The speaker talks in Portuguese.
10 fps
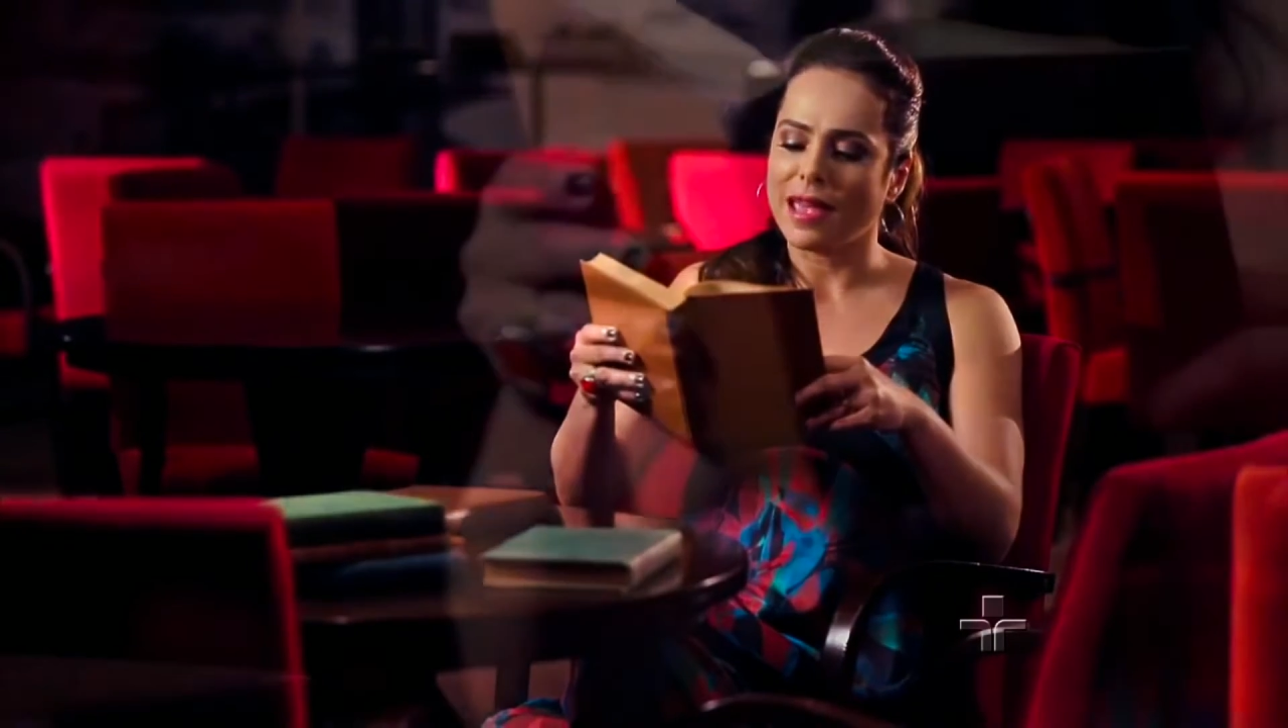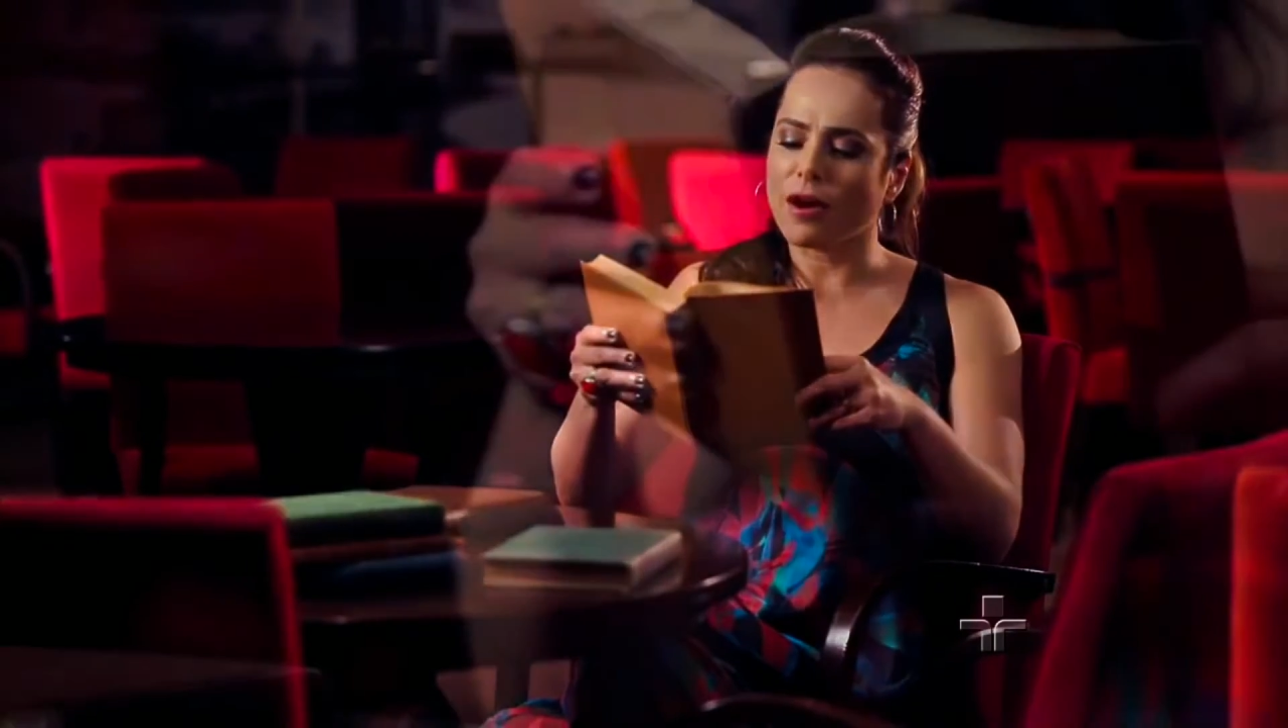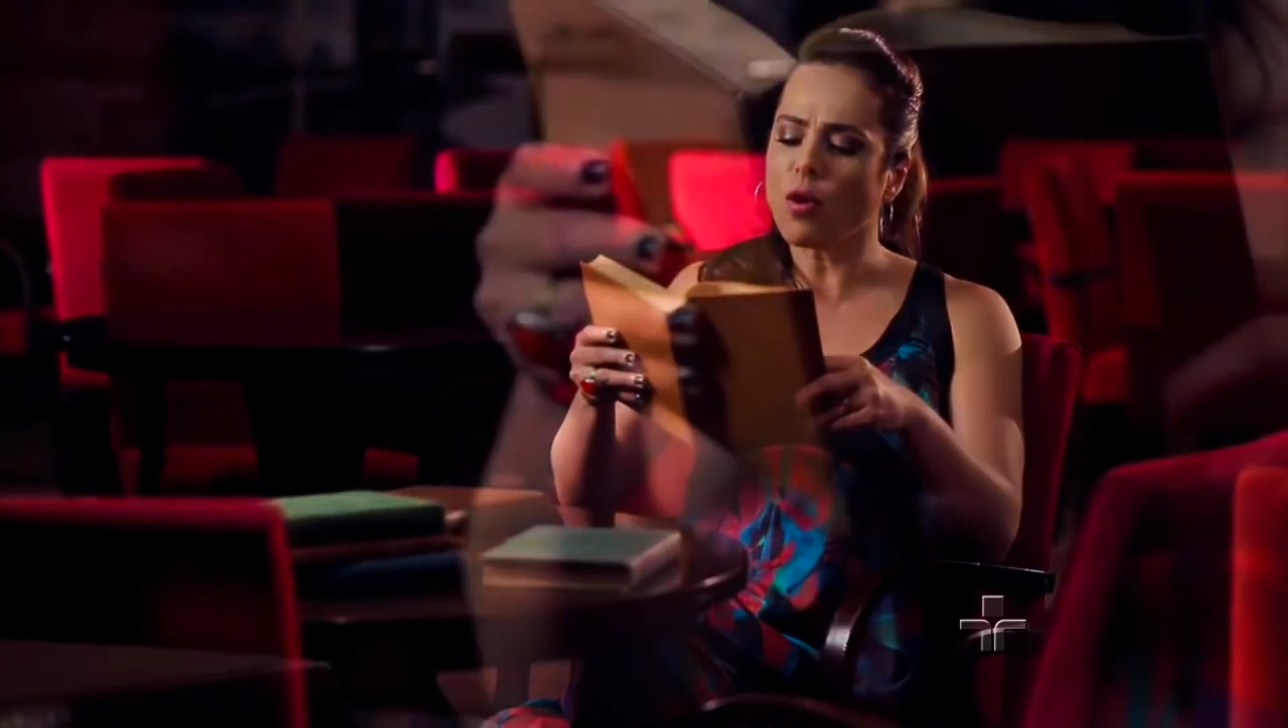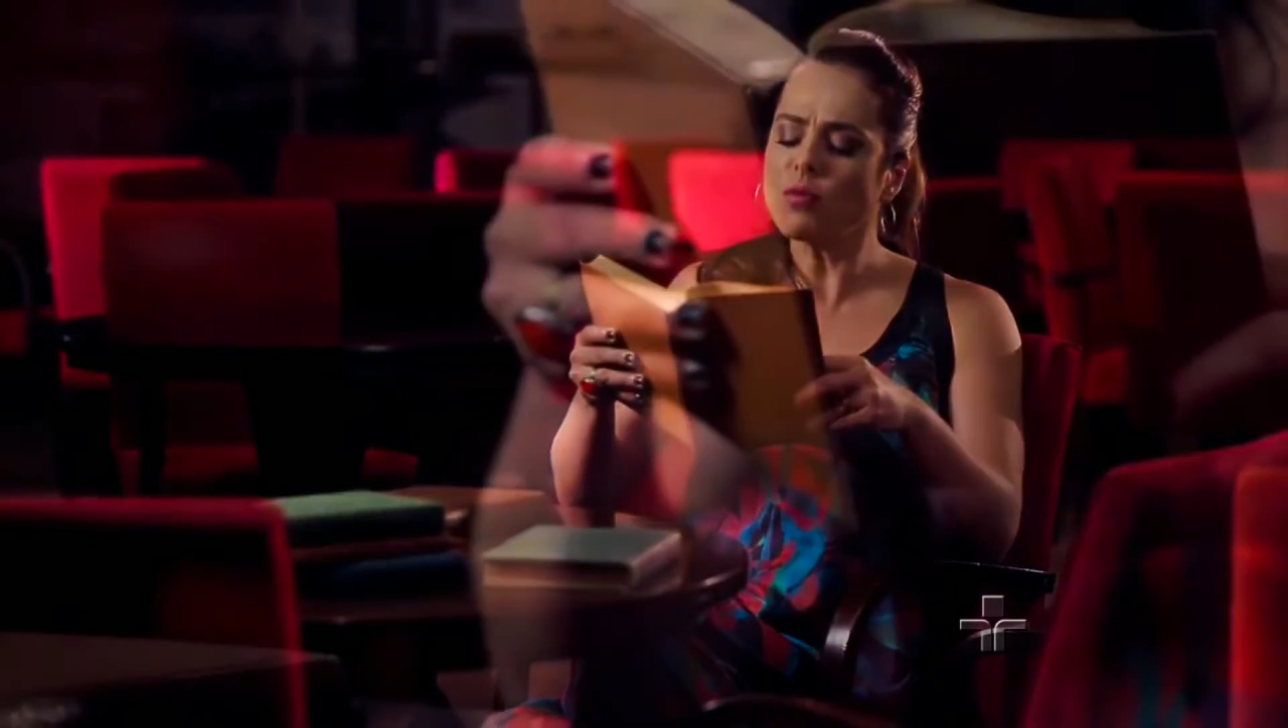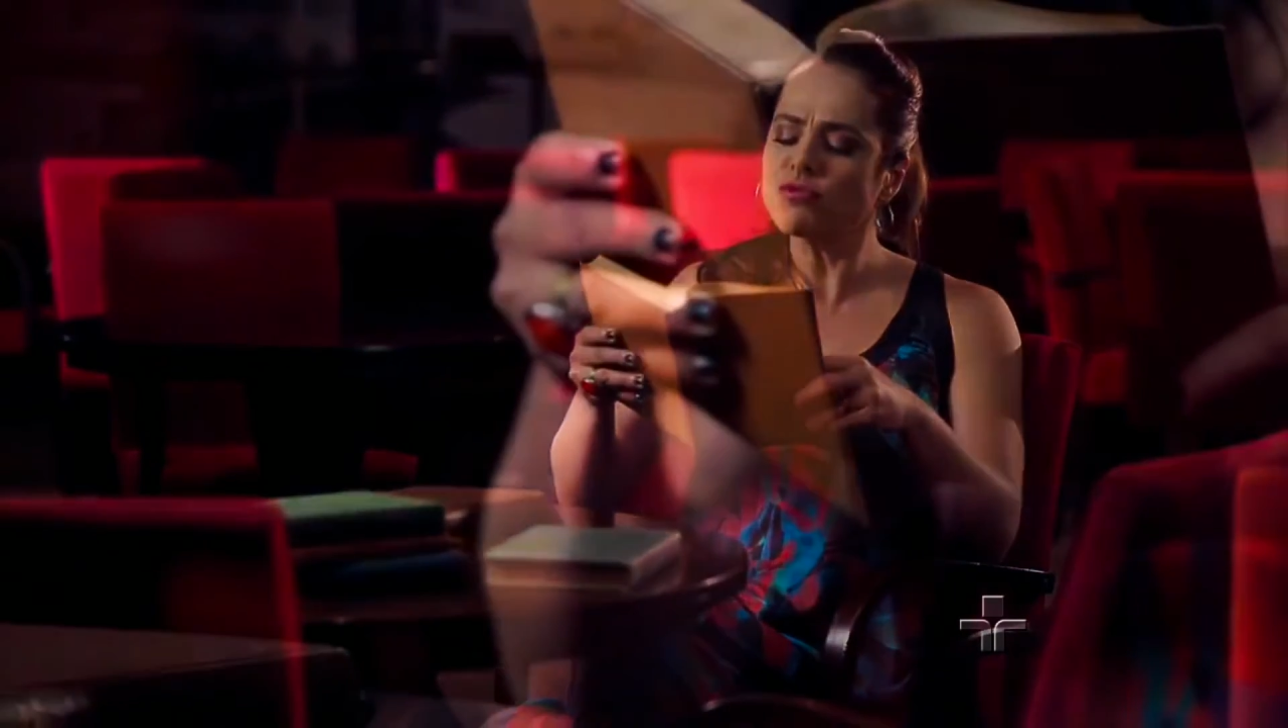
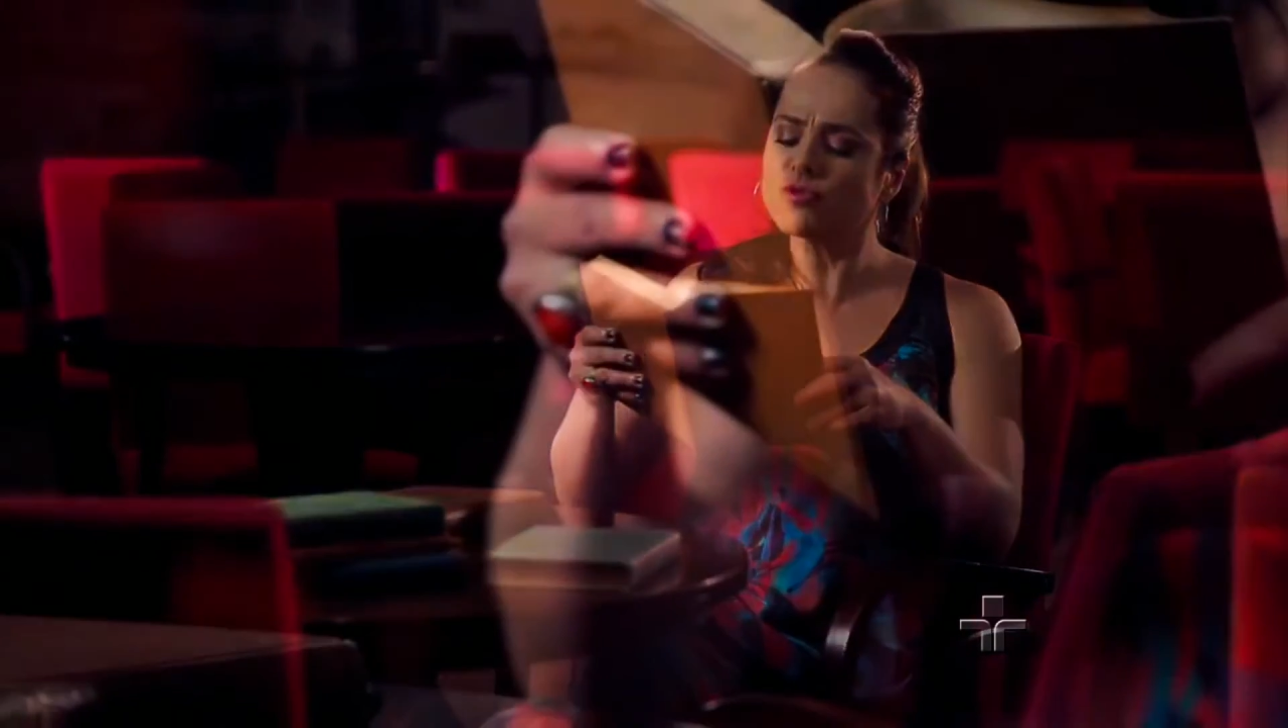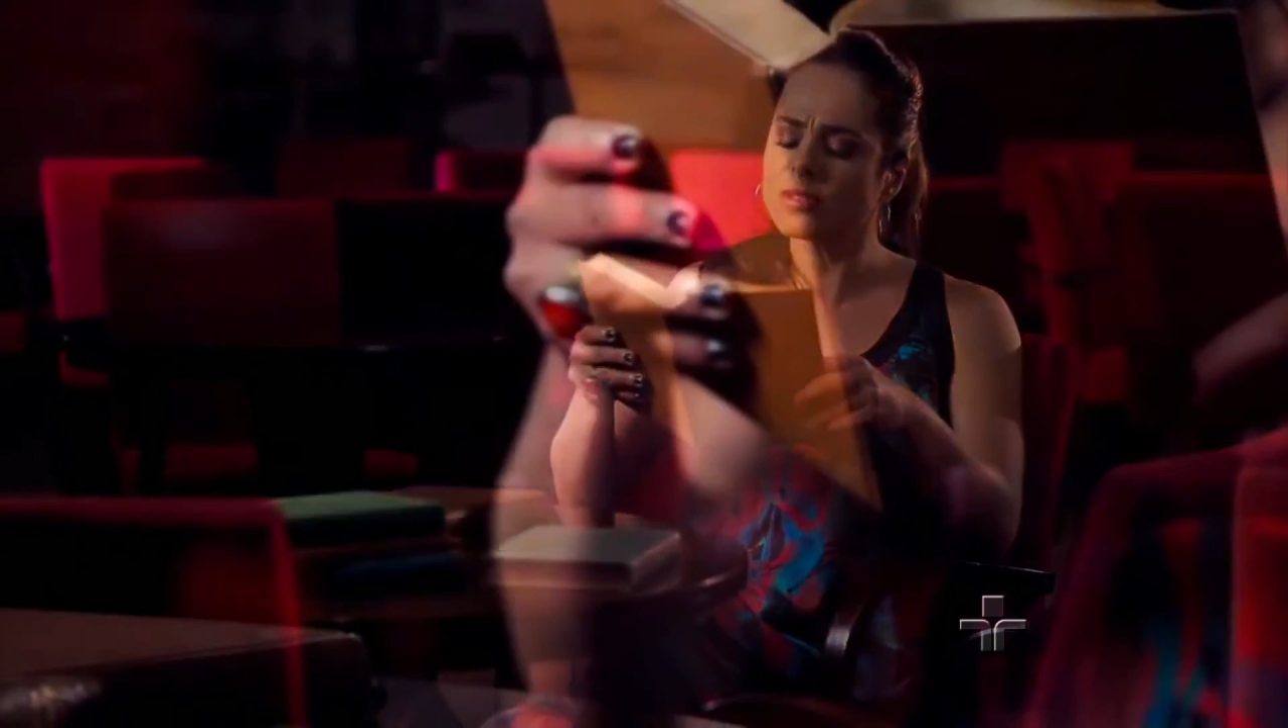É como um